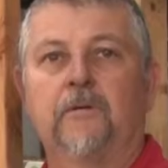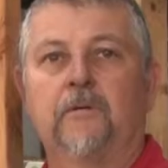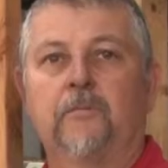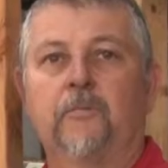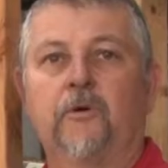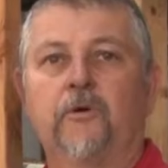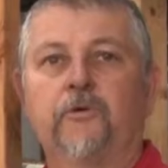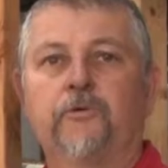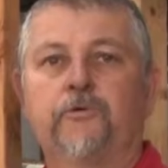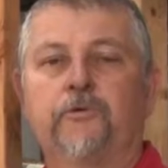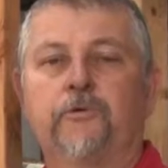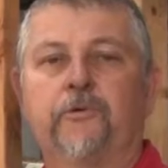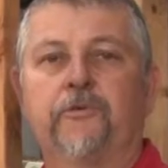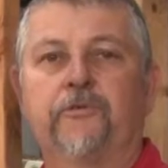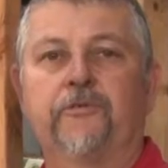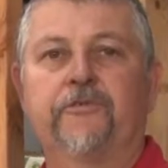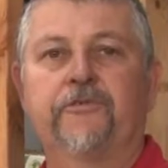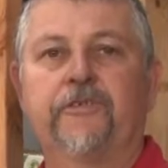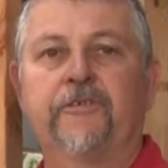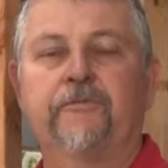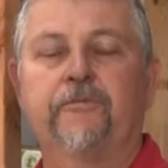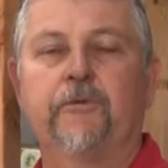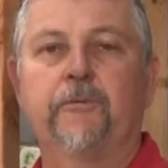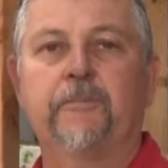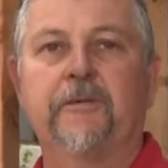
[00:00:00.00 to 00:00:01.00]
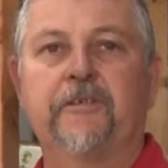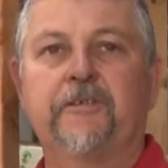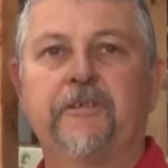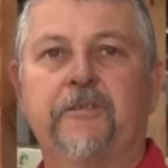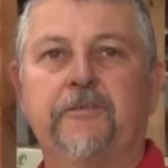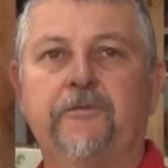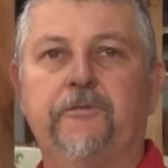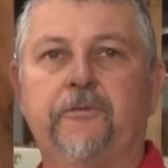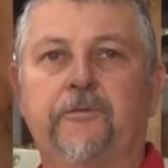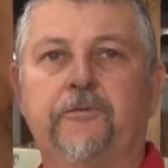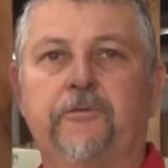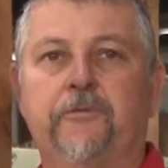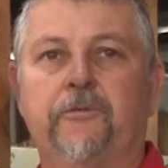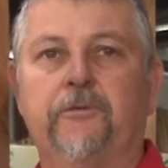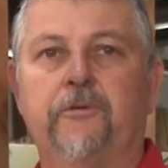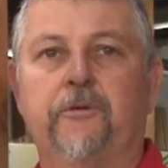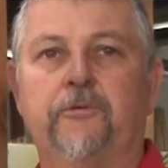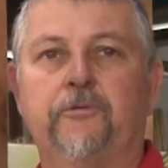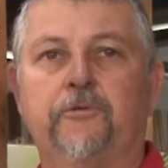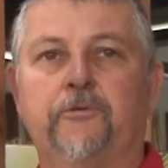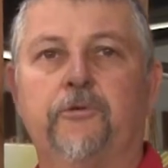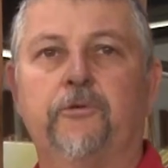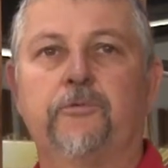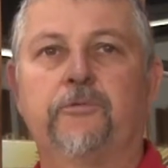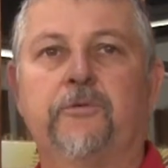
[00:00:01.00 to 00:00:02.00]
Bonjour, Steve de Matériaux Center.
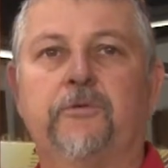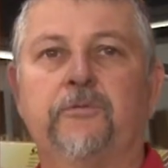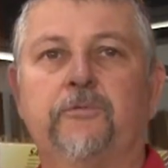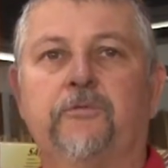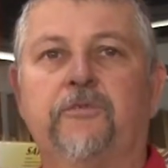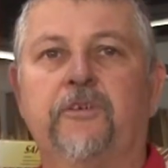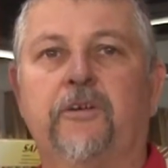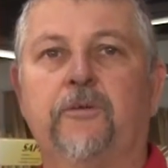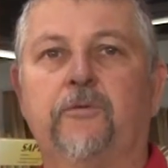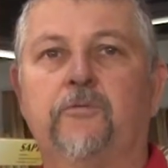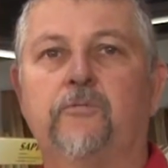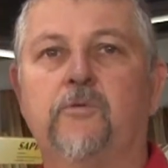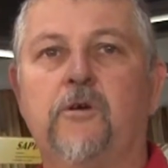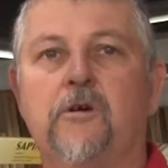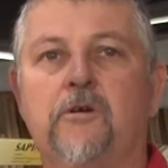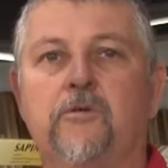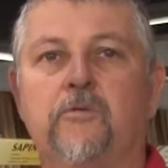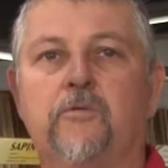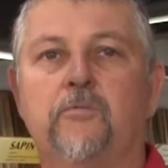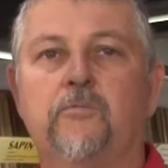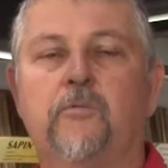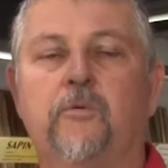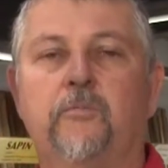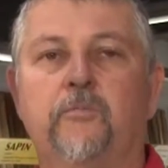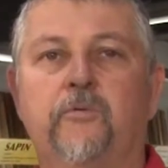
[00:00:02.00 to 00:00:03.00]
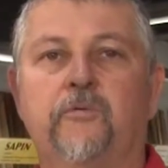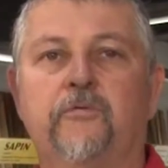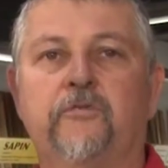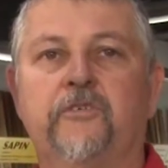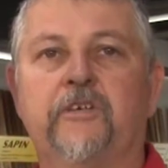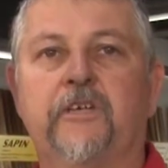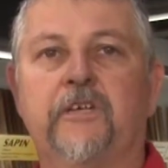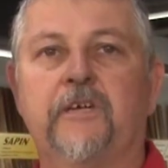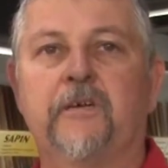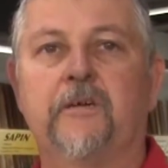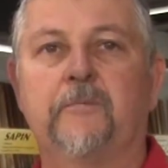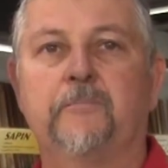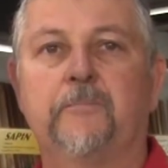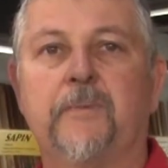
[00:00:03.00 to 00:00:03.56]
Aujourd'hui, nous allons voir comment poser un